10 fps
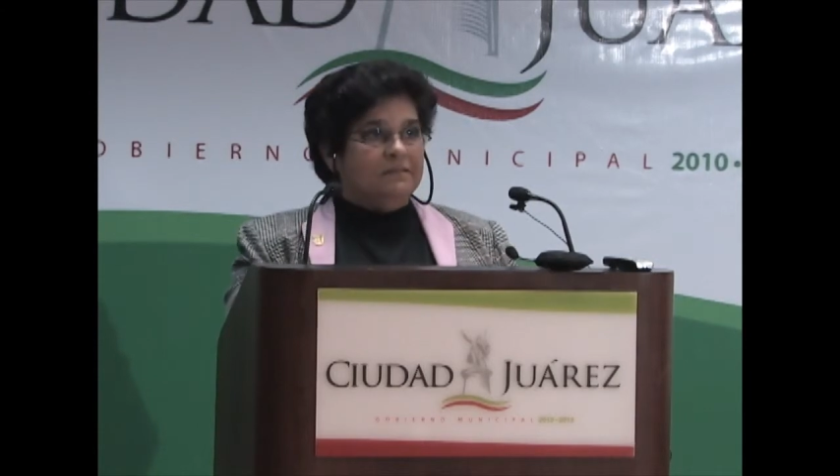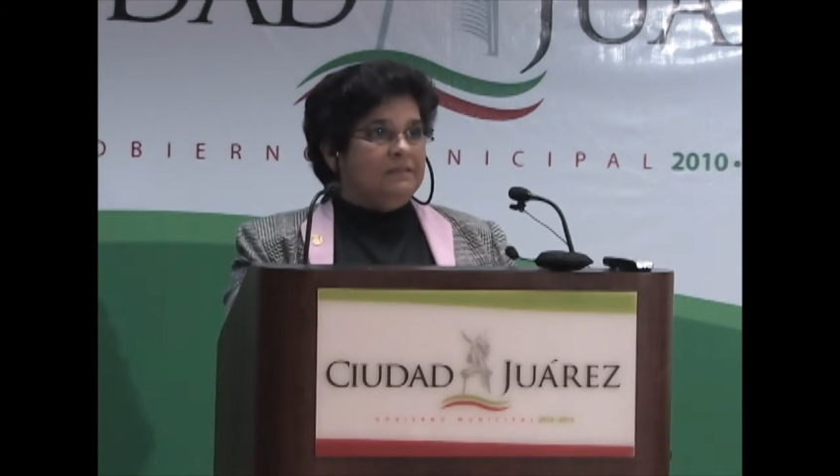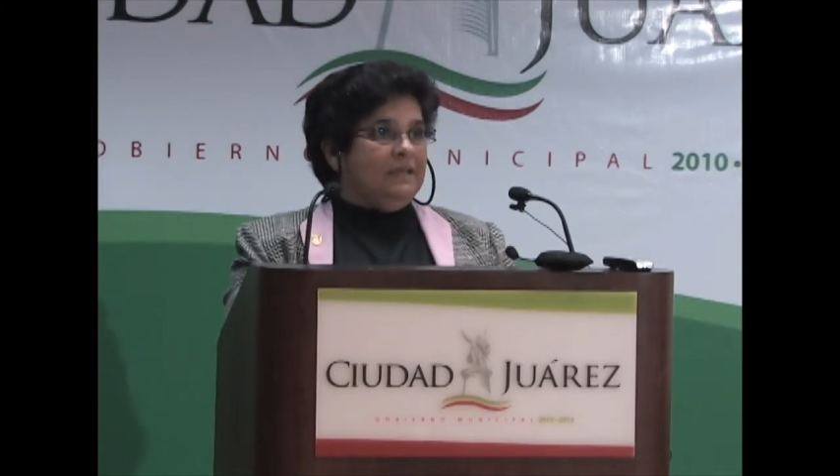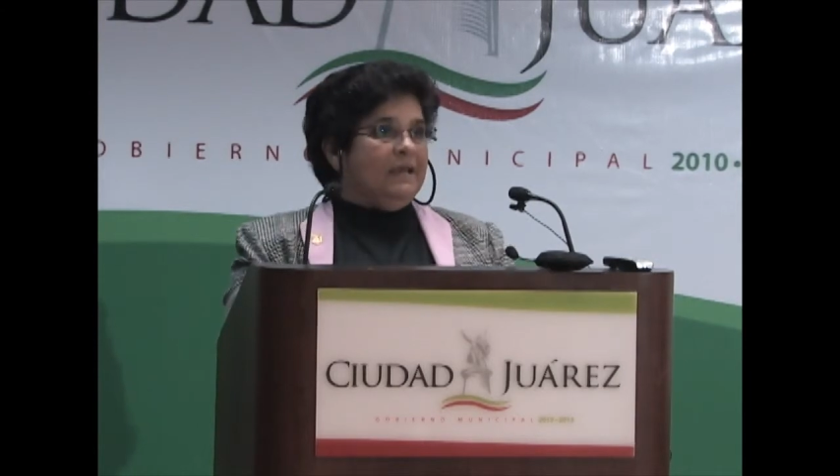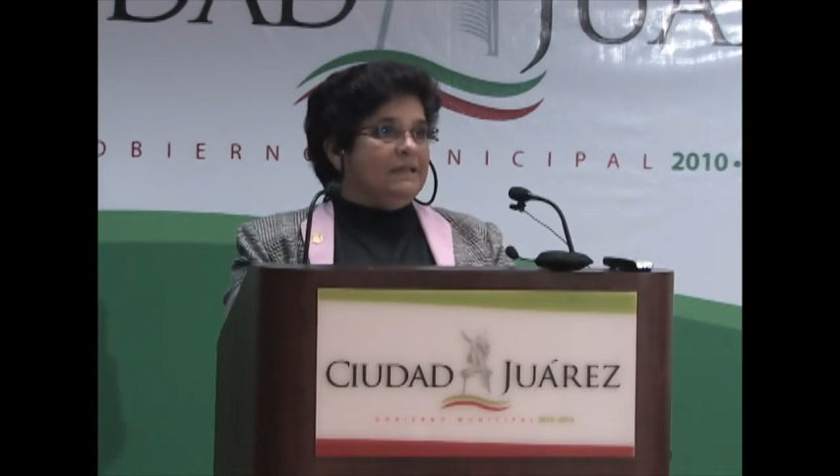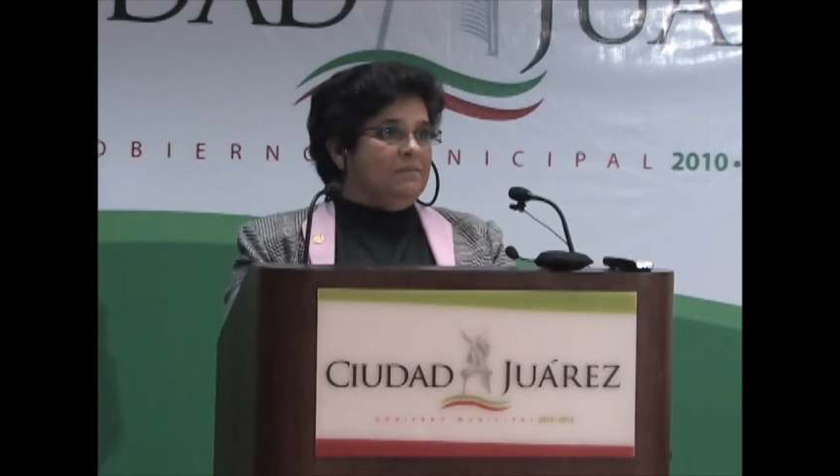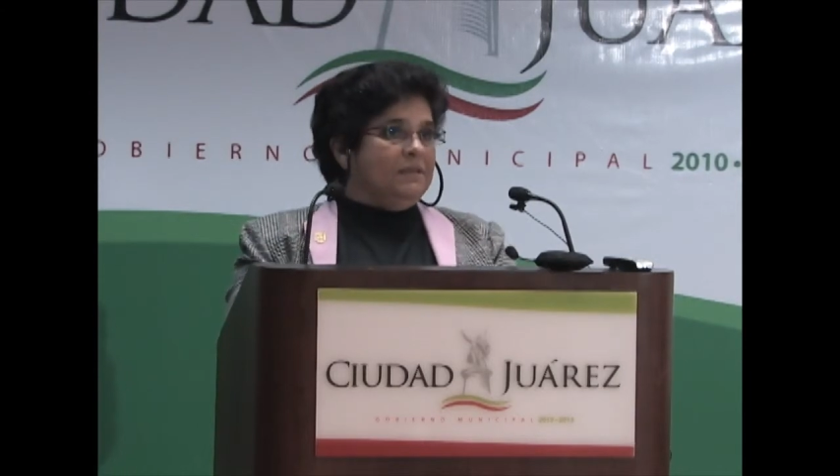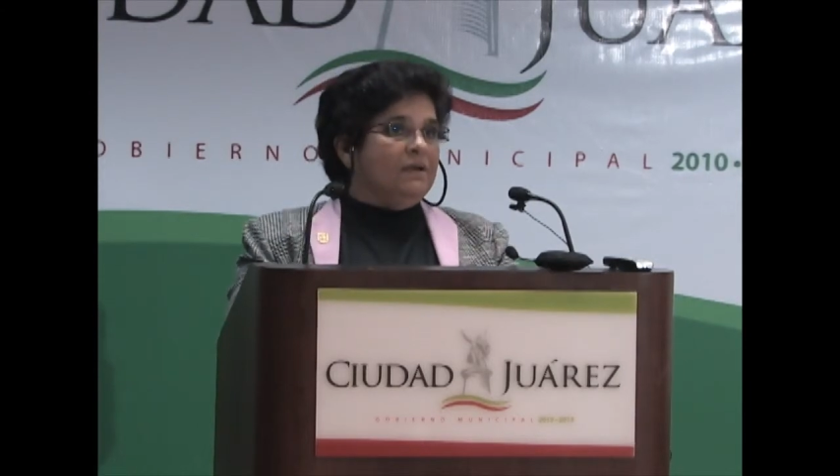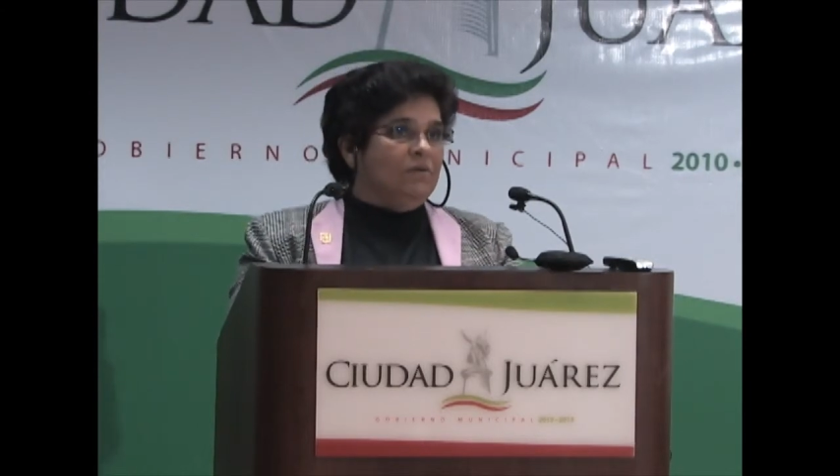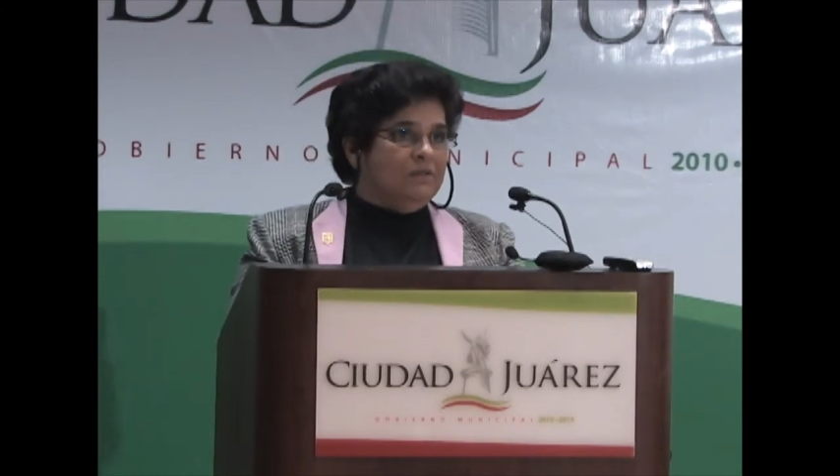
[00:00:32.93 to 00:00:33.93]

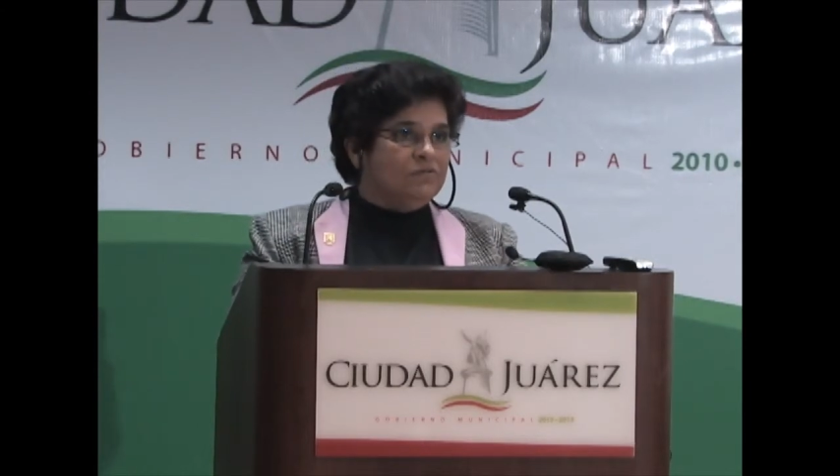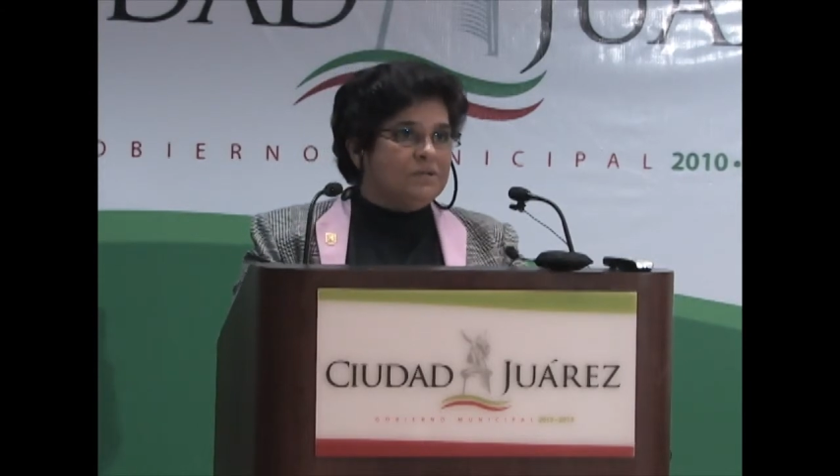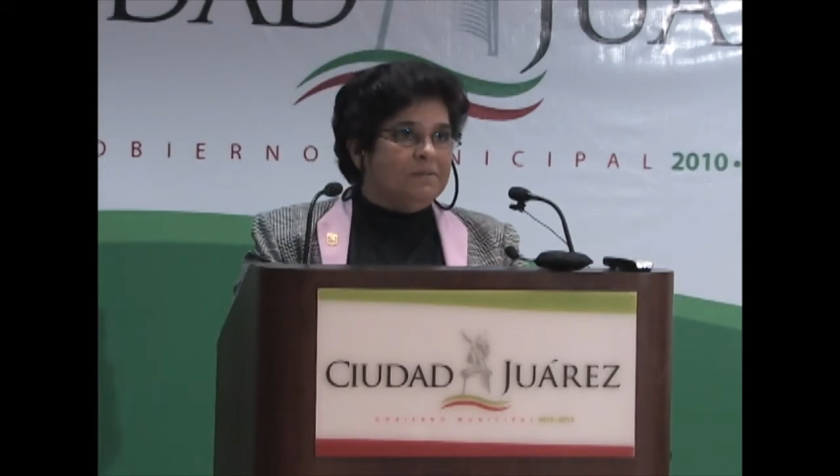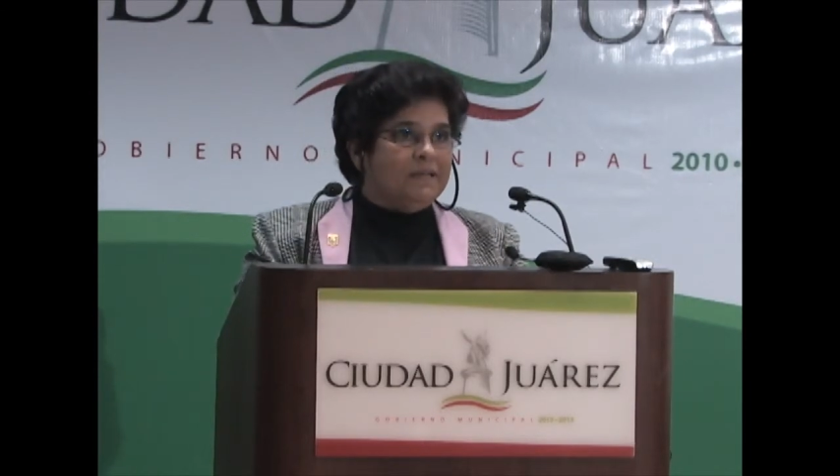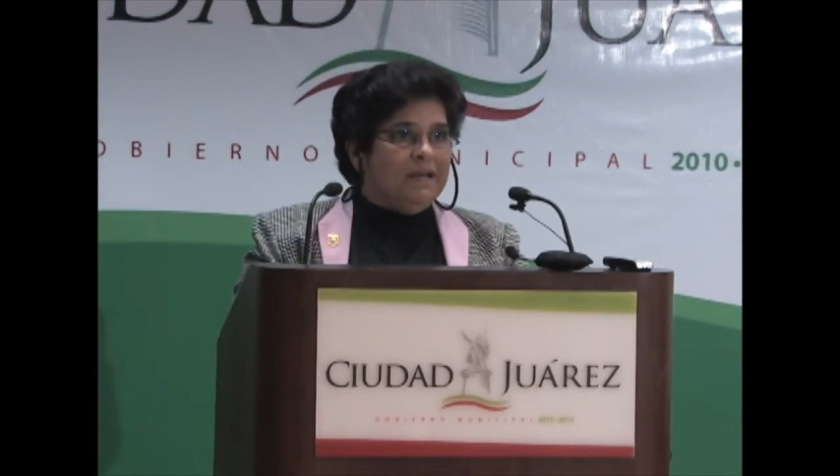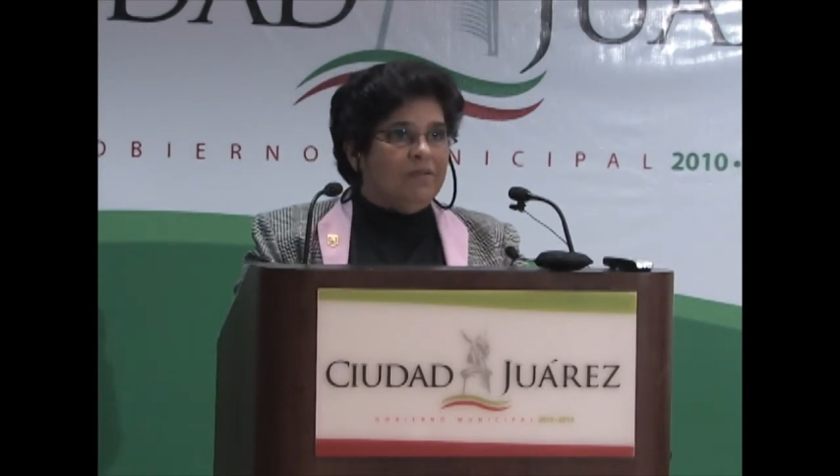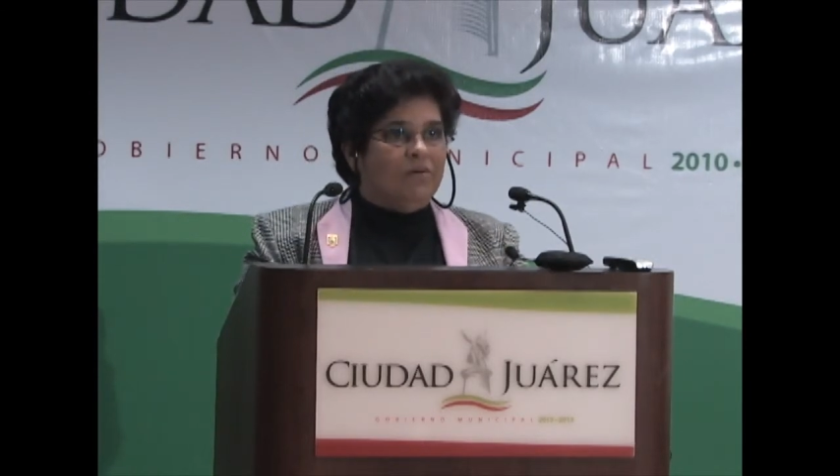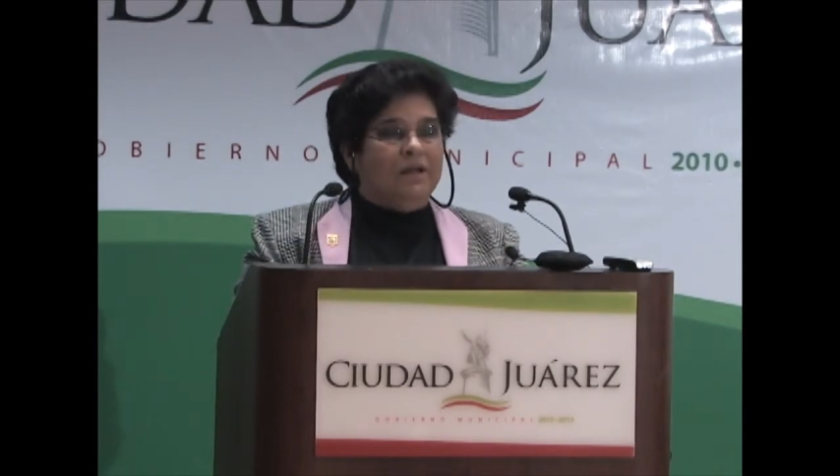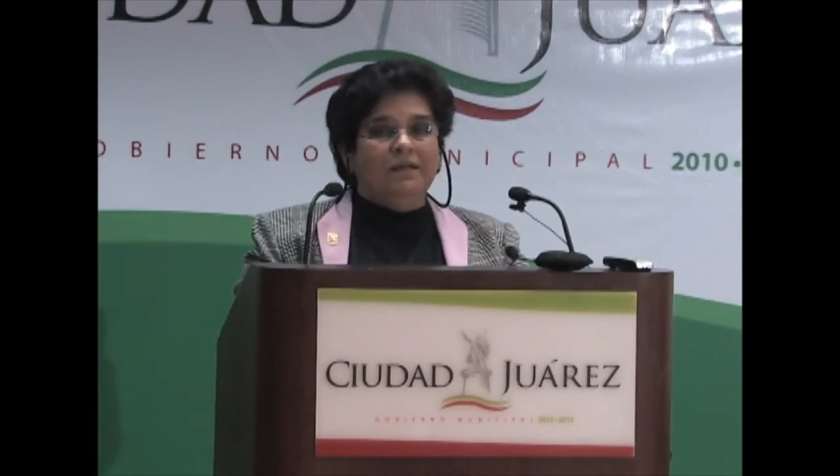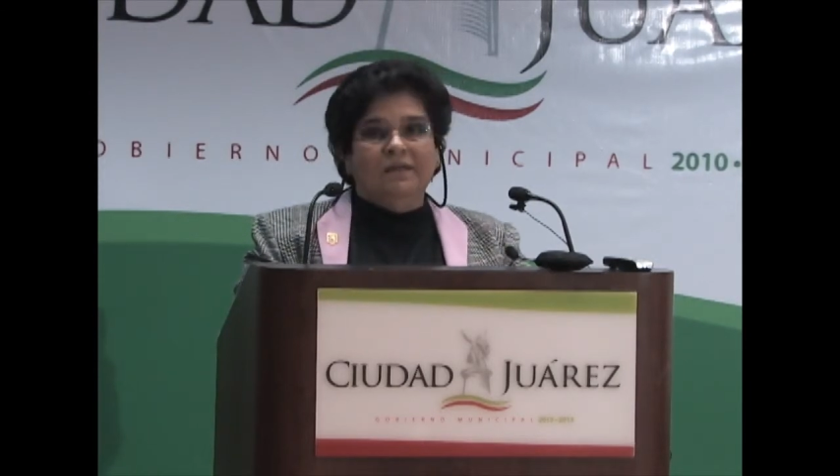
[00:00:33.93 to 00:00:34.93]
directamente con la industria
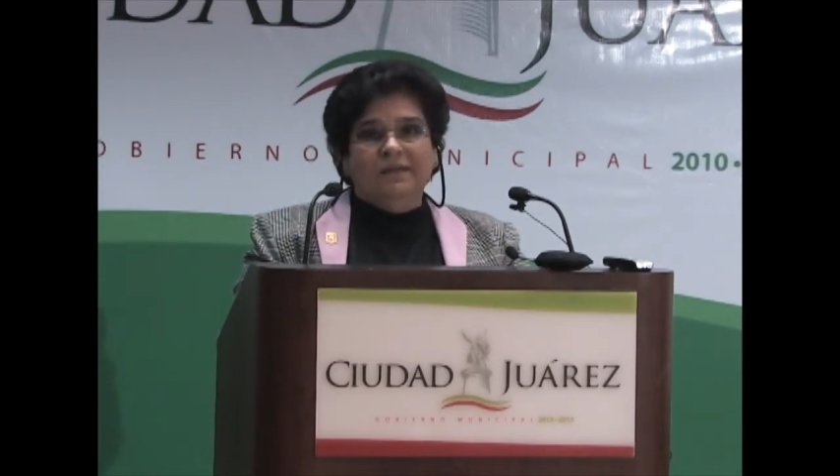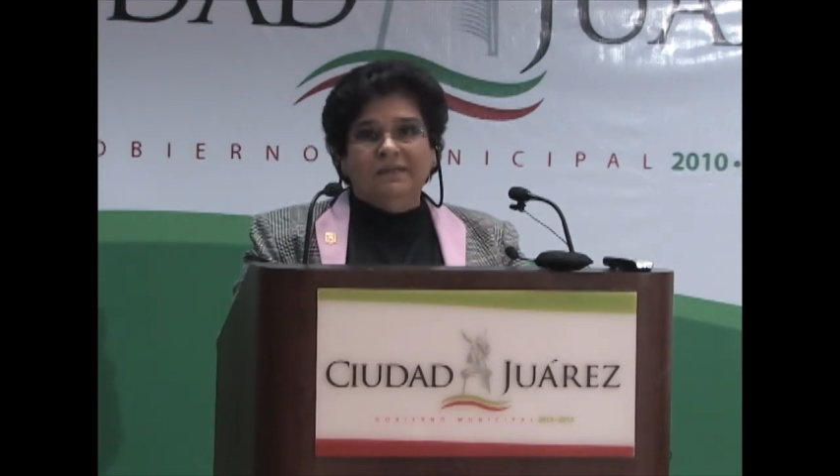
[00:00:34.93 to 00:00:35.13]
maquiladora